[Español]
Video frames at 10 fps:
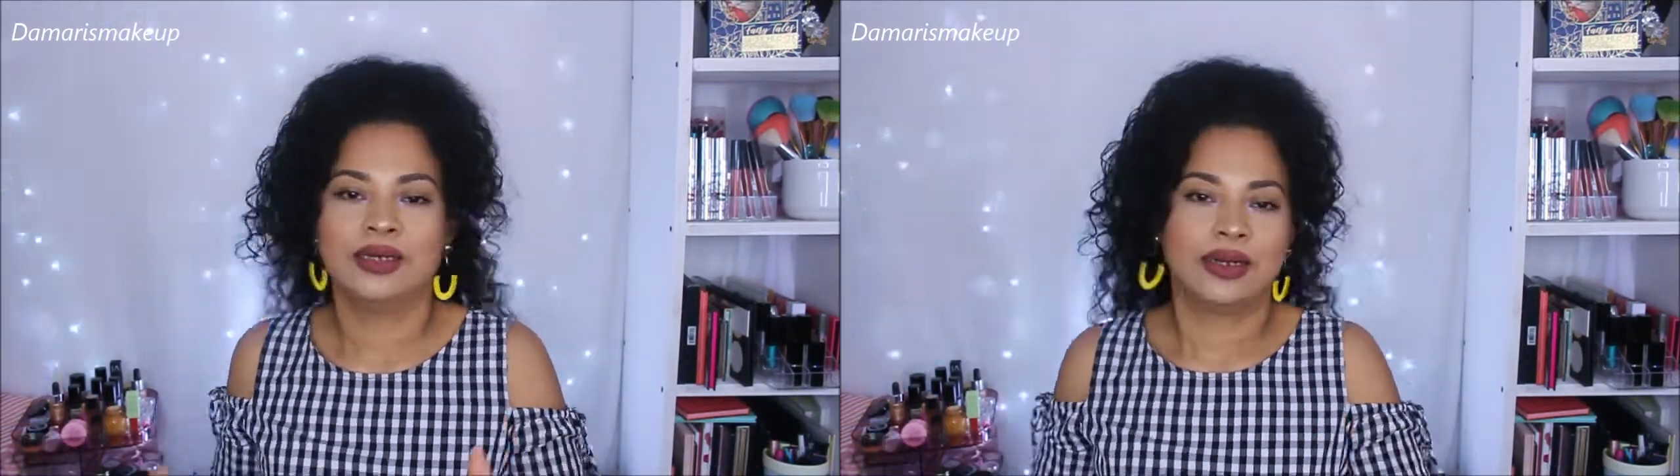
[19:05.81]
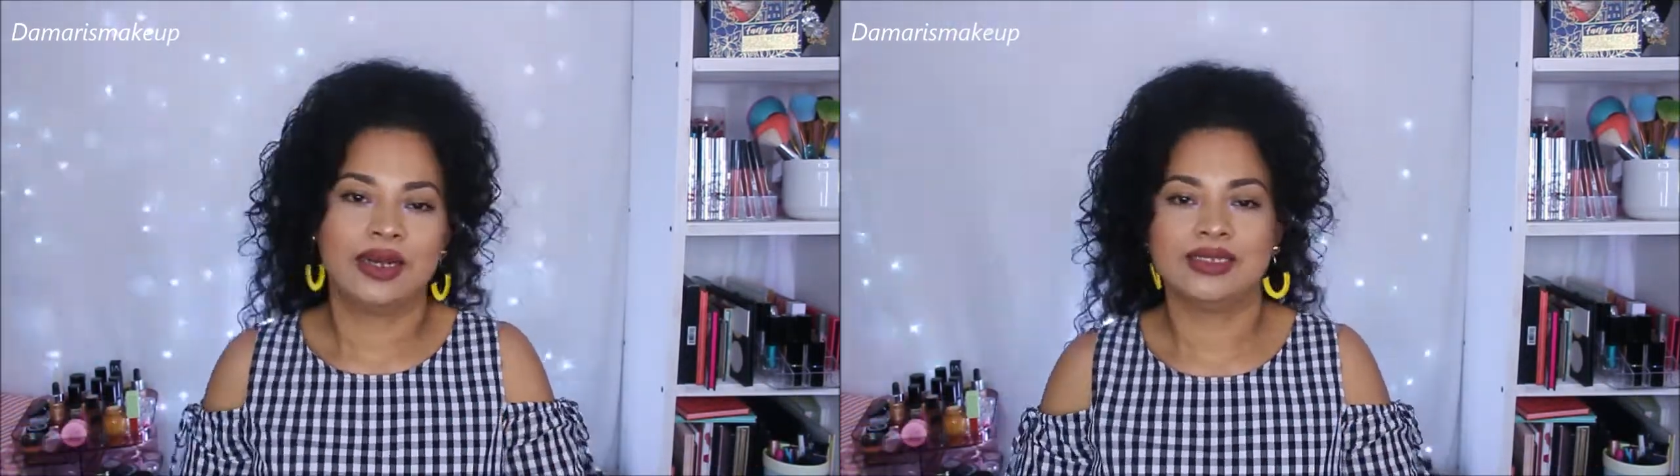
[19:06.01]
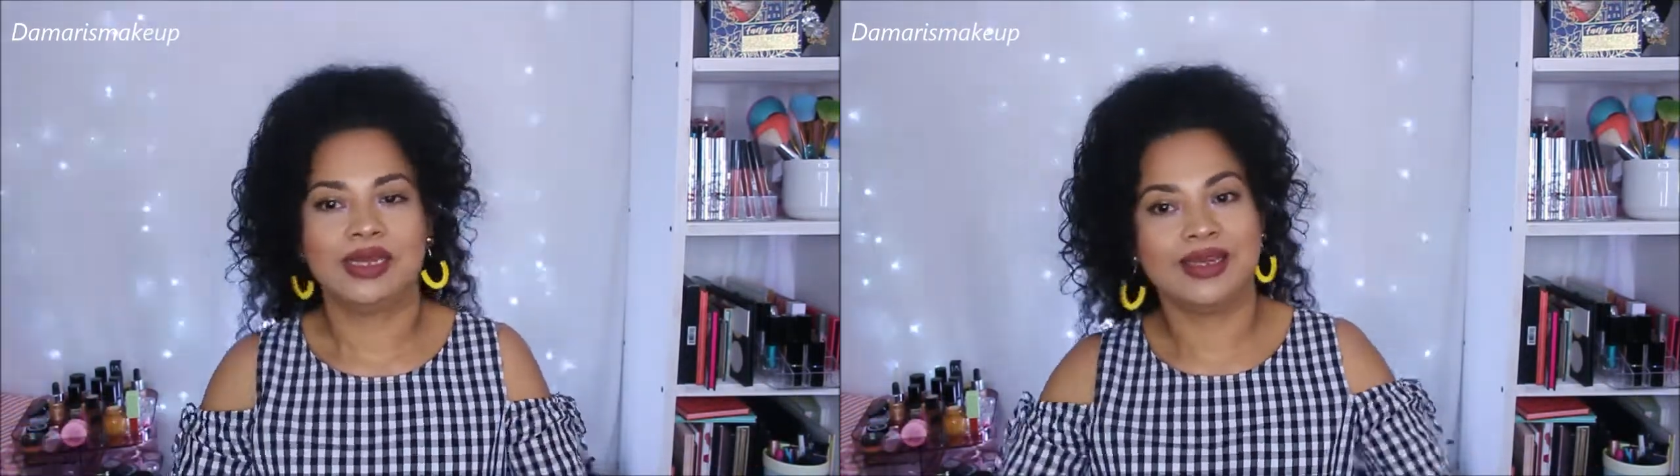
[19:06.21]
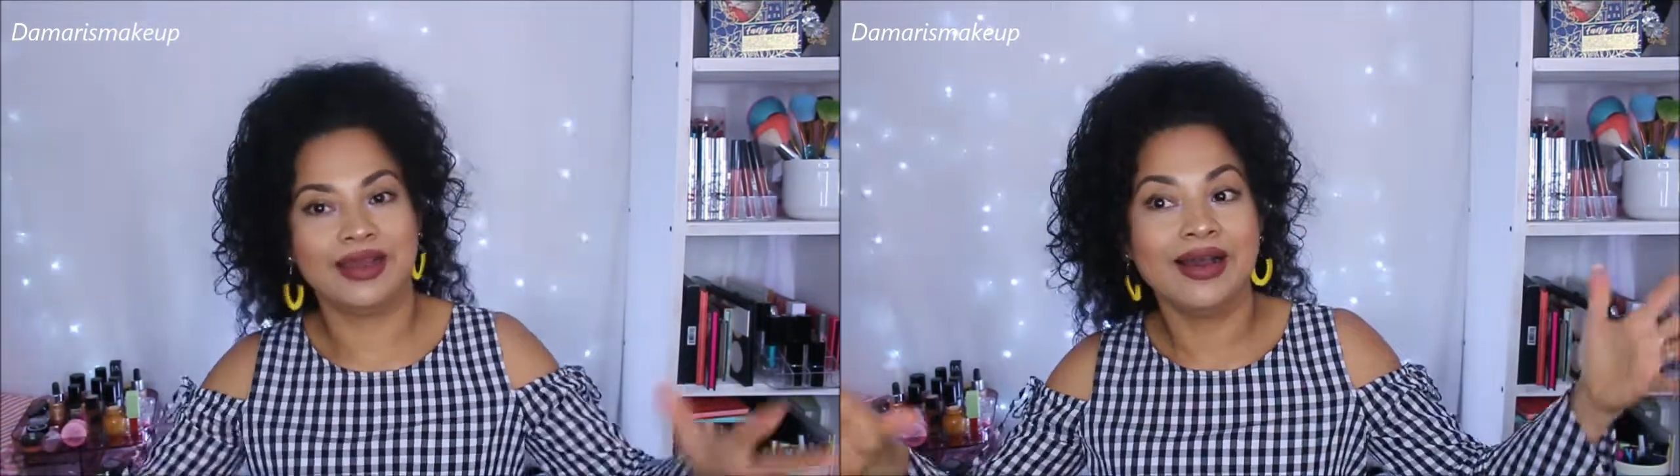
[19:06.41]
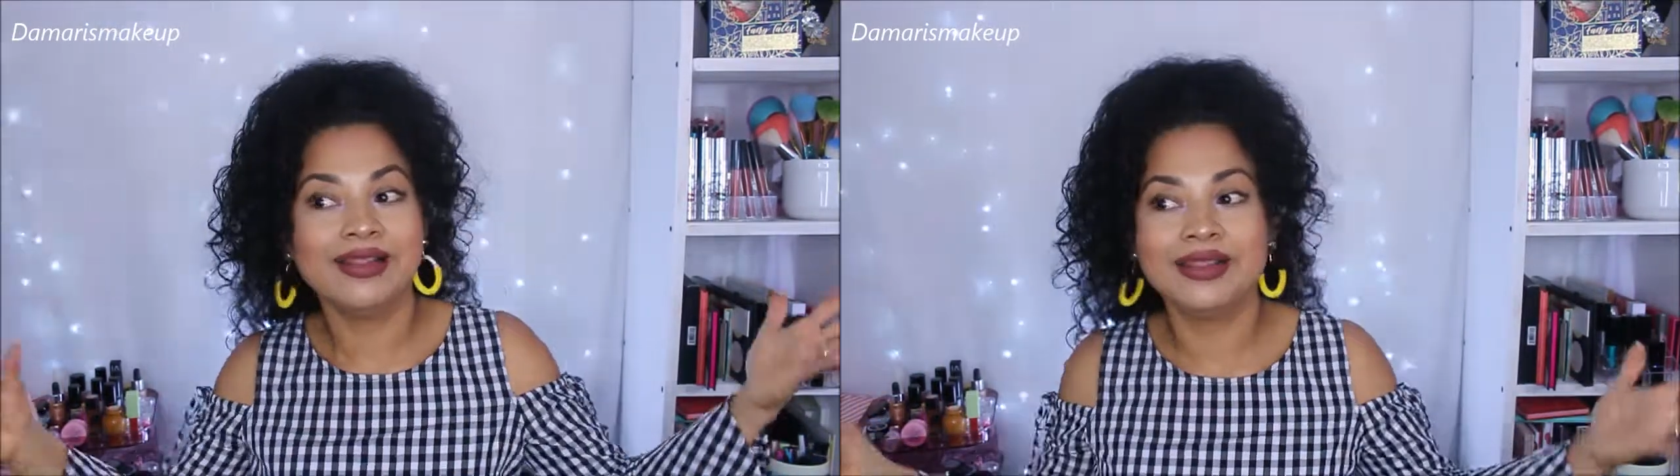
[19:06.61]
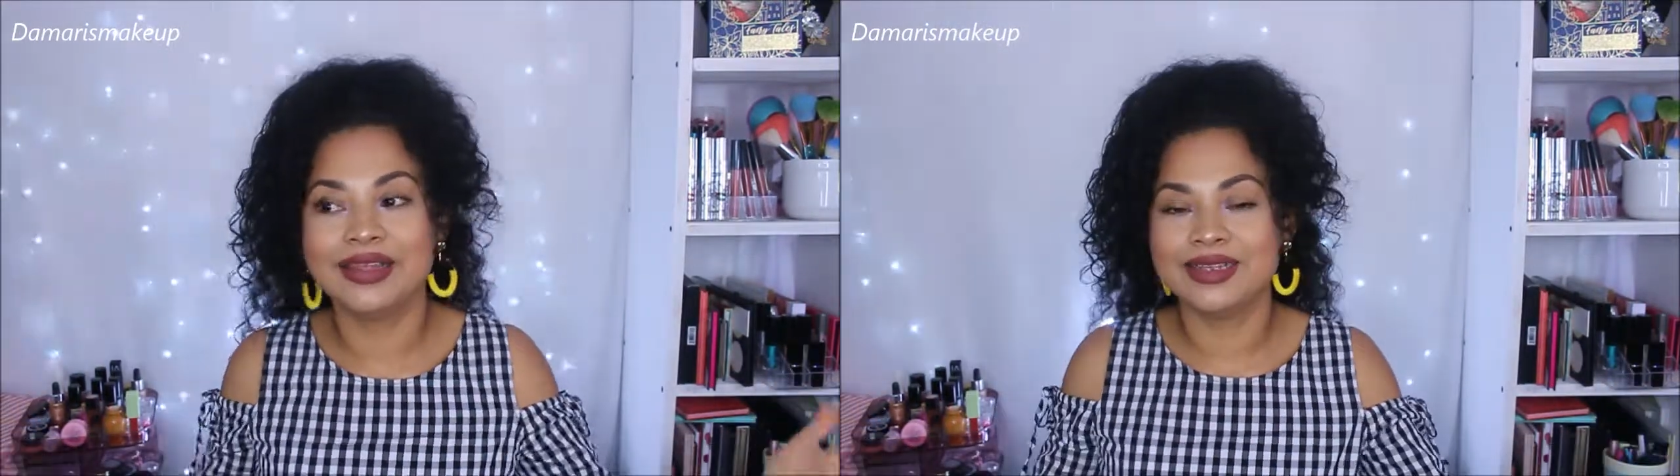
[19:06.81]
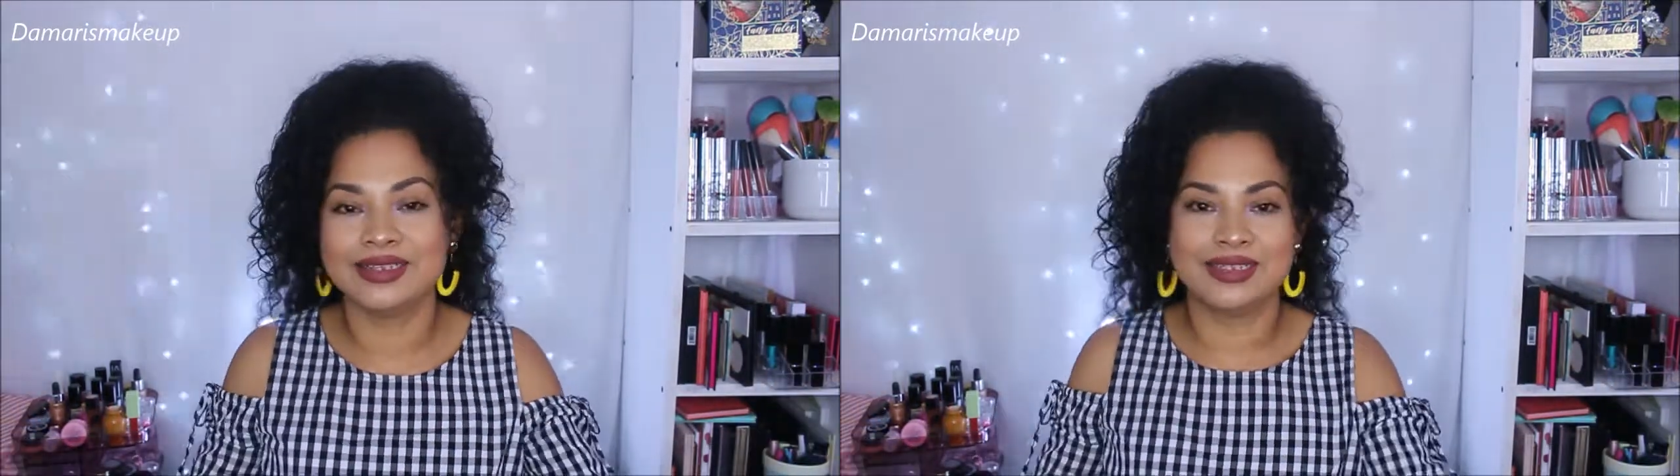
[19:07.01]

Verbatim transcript: casas gigantes